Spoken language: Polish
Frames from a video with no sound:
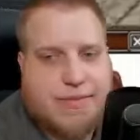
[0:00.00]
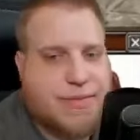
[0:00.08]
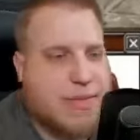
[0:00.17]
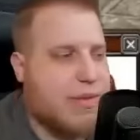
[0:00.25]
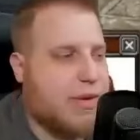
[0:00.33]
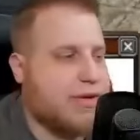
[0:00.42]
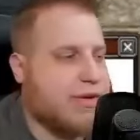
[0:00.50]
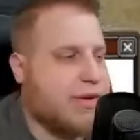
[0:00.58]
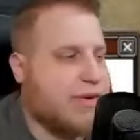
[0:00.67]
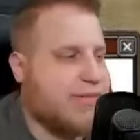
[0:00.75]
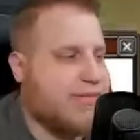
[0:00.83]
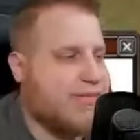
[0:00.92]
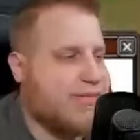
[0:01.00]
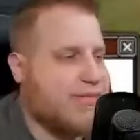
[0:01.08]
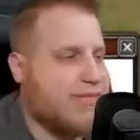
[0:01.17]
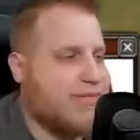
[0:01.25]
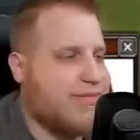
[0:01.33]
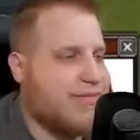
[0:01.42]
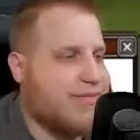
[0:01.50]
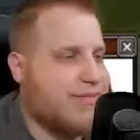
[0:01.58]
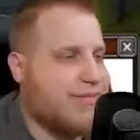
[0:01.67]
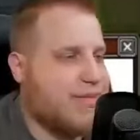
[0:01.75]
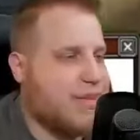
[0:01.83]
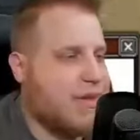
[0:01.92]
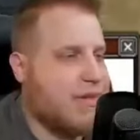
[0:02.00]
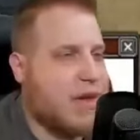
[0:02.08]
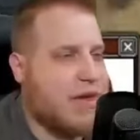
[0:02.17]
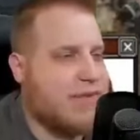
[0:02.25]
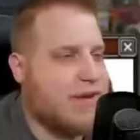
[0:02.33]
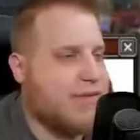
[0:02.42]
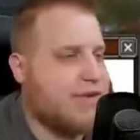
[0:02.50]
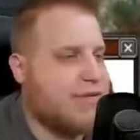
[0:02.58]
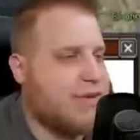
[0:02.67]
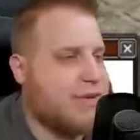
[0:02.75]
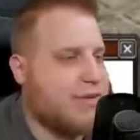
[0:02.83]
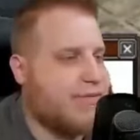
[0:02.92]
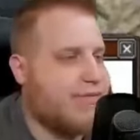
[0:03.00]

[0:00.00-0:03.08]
No może. Dobra, sprawdzimy.